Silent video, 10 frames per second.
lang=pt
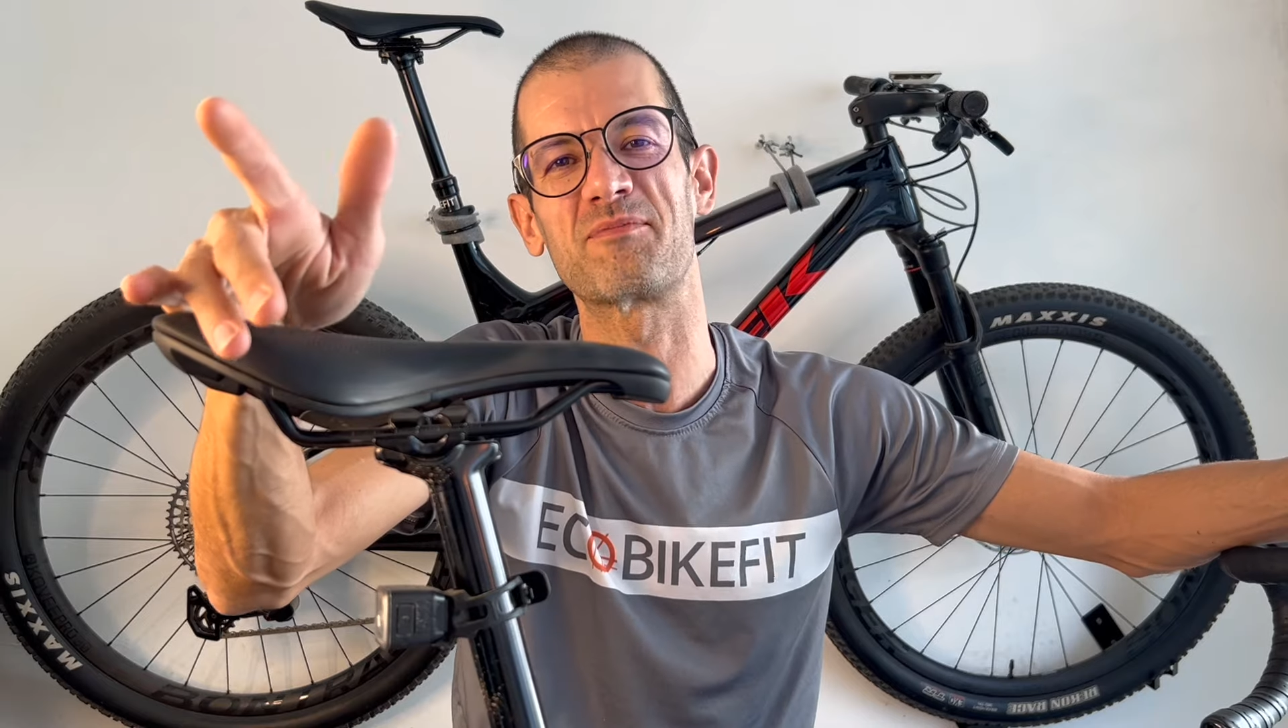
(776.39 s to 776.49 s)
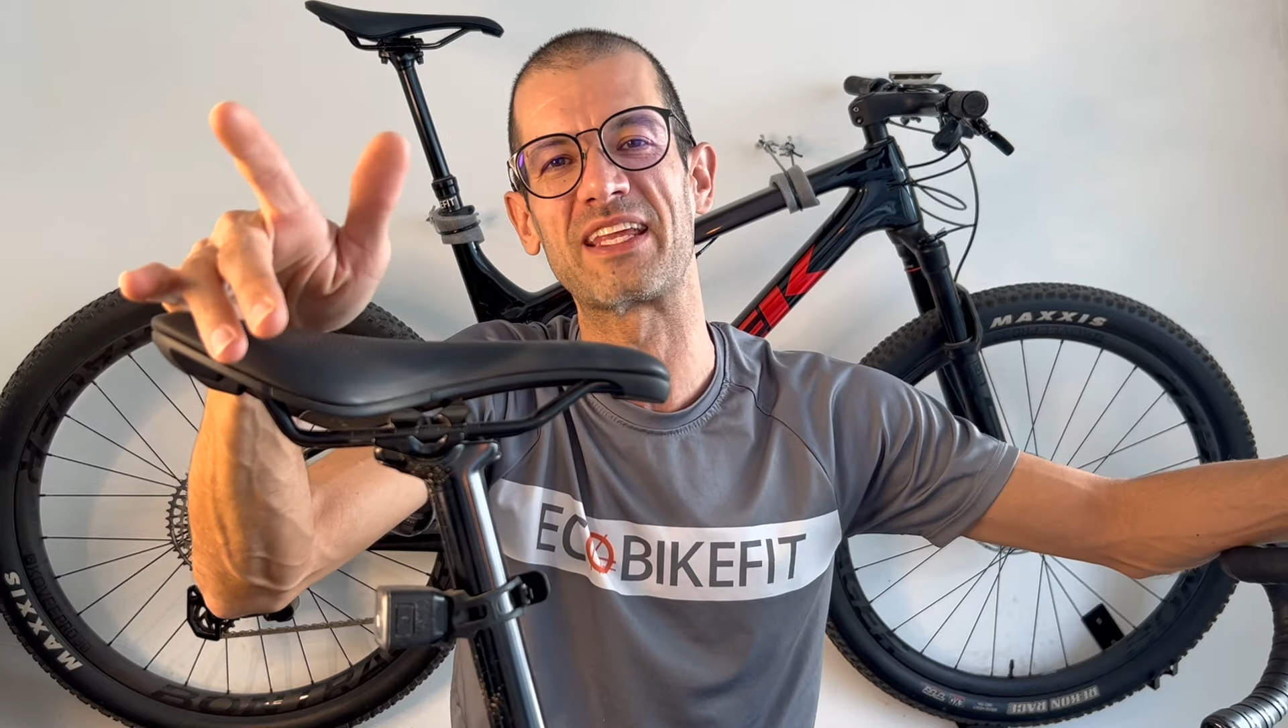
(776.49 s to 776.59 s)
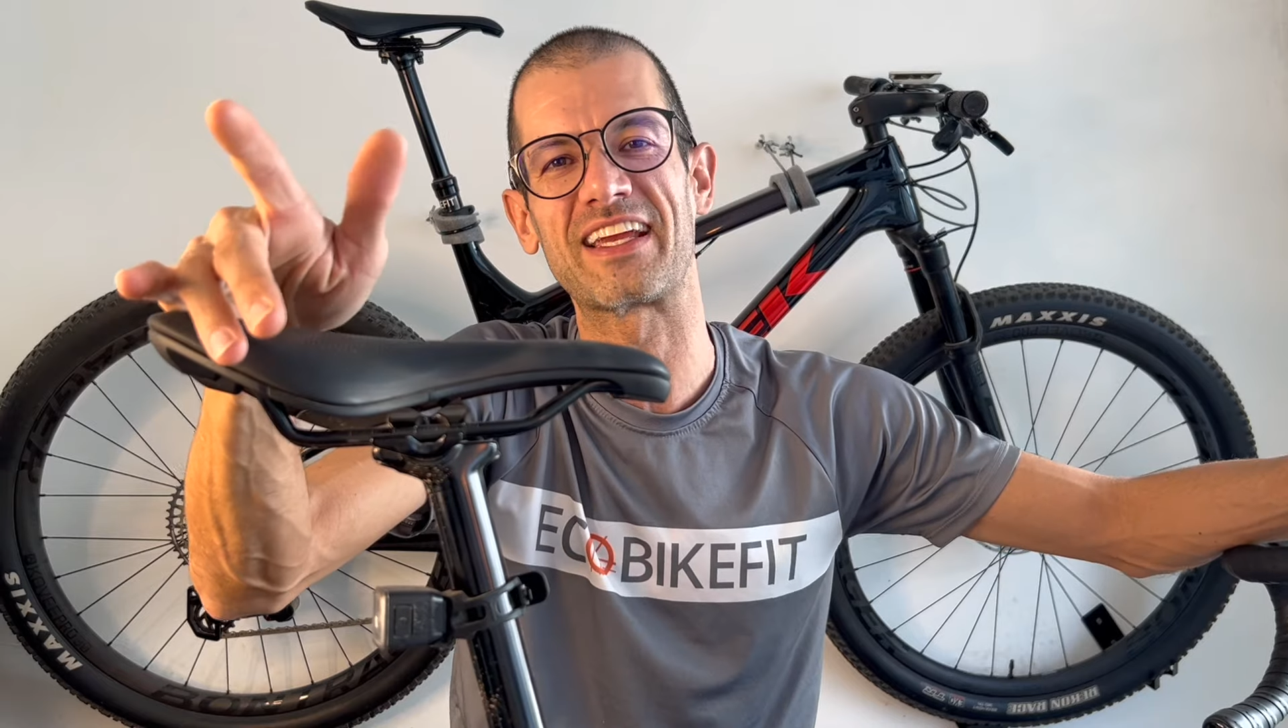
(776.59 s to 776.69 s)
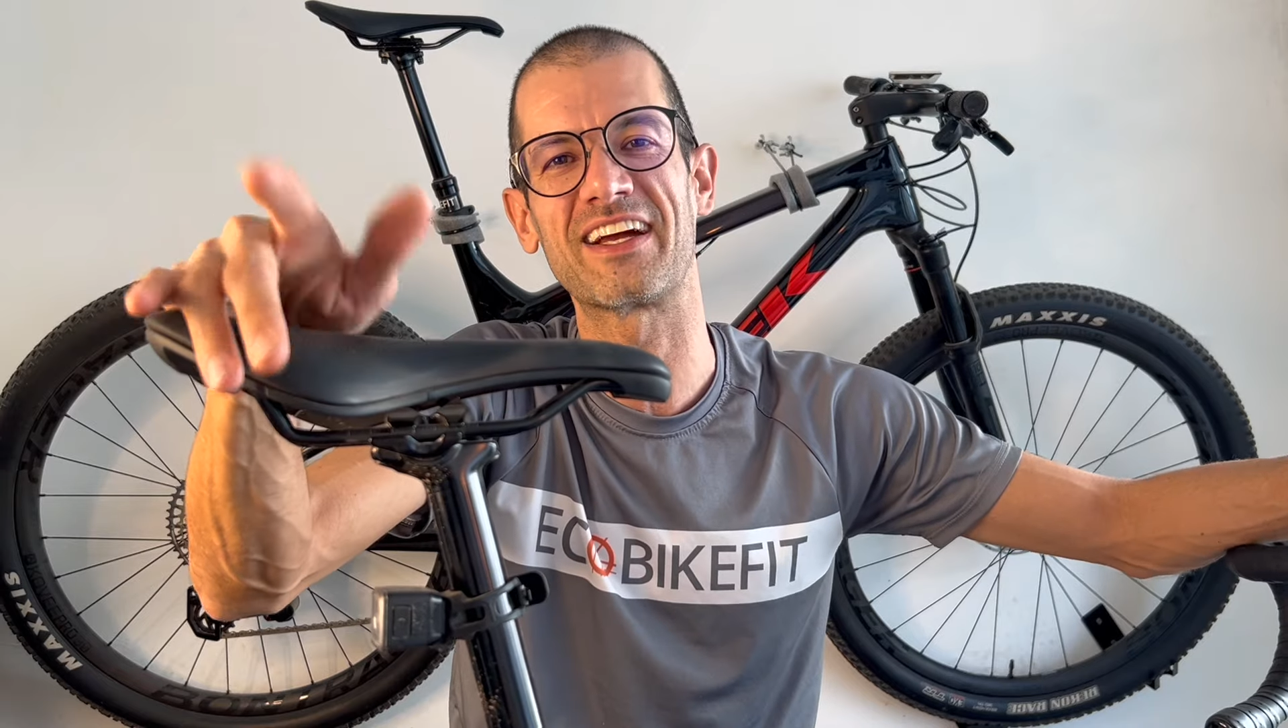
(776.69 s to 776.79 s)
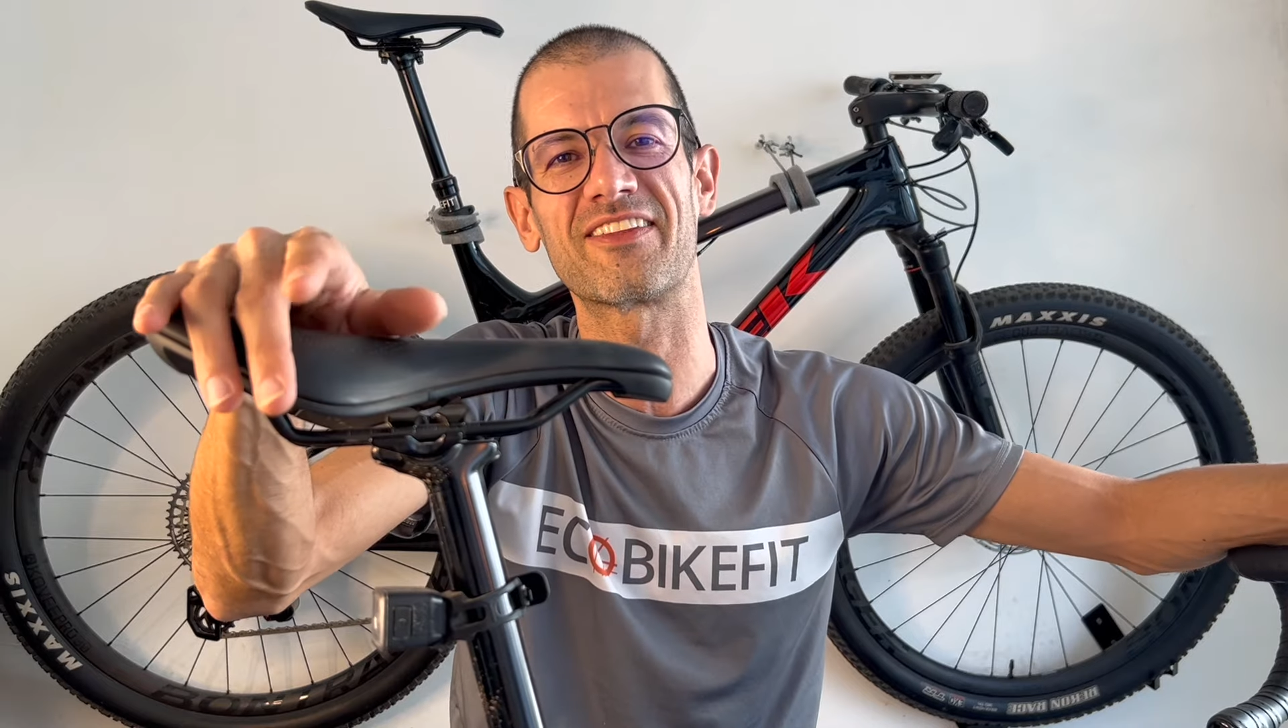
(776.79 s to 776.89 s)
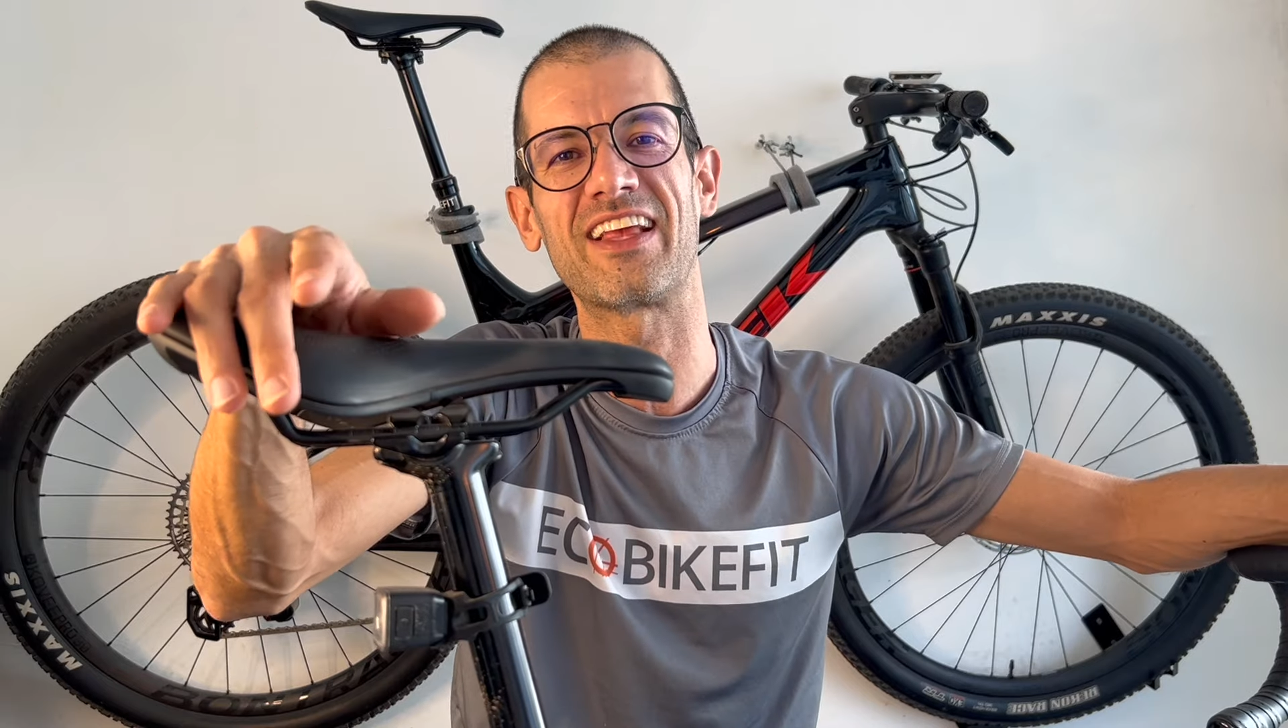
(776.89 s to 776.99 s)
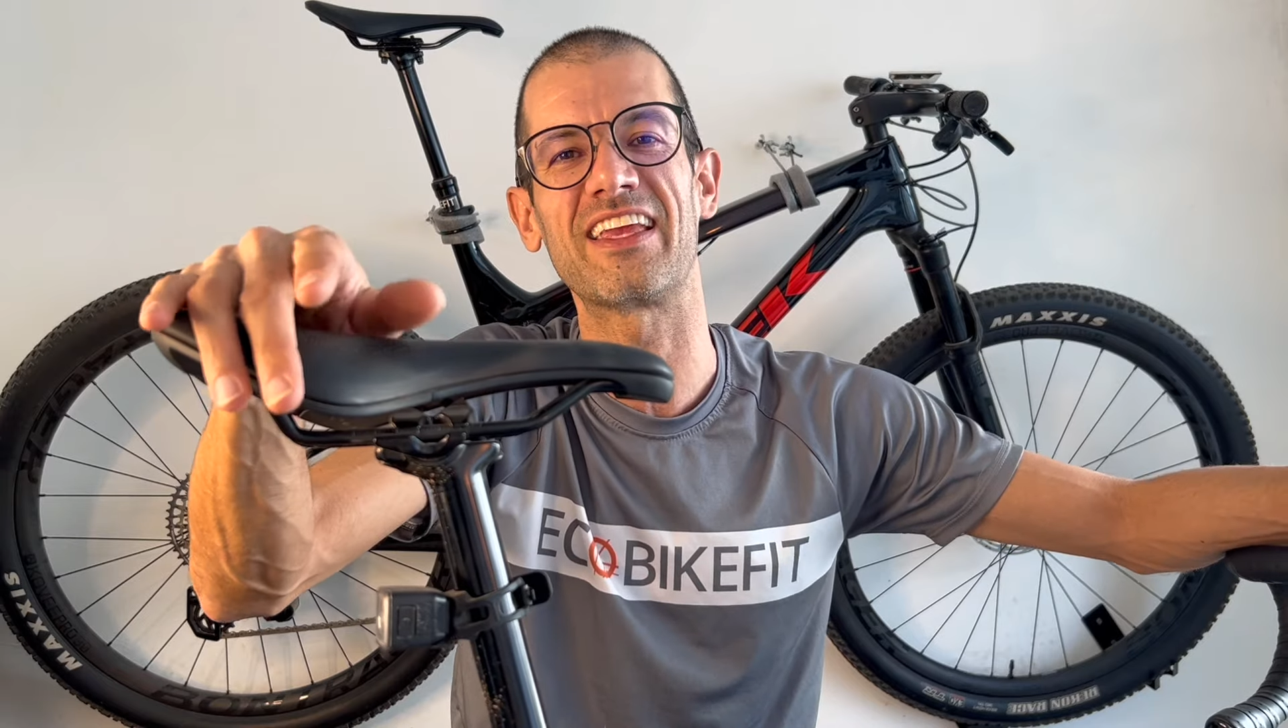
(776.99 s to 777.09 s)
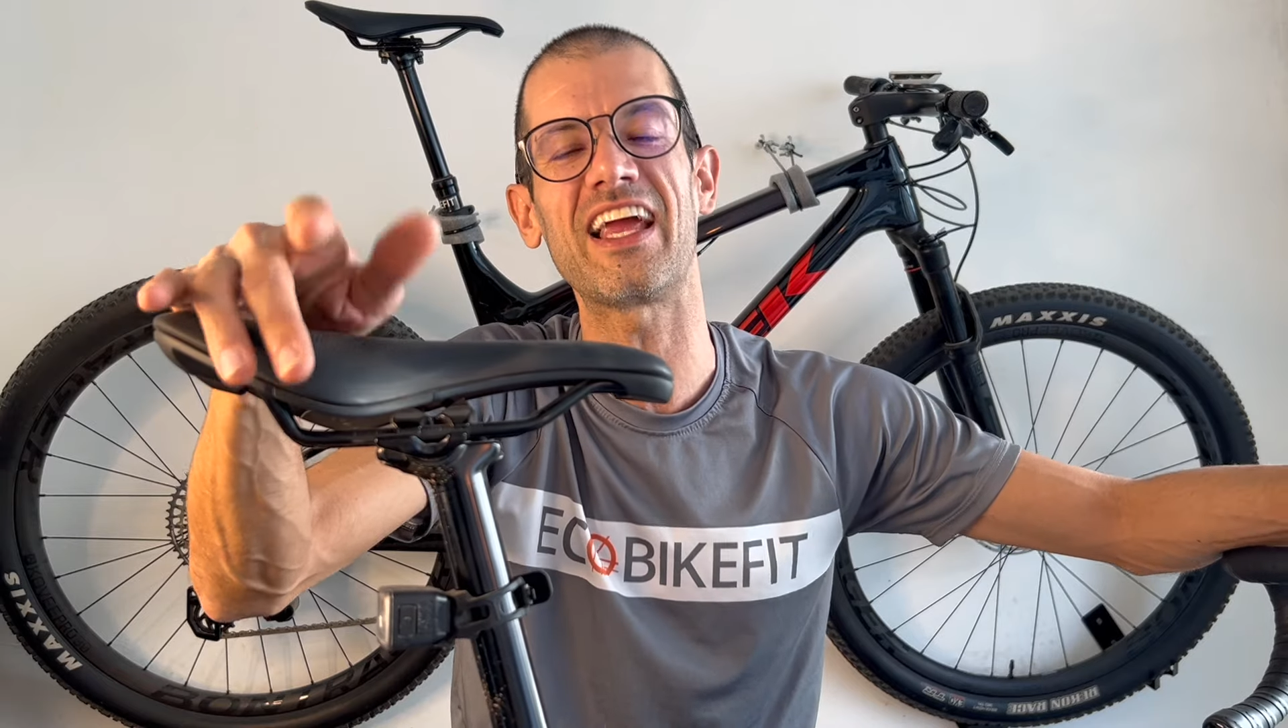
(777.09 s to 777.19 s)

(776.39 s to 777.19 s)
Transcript: brincando, né?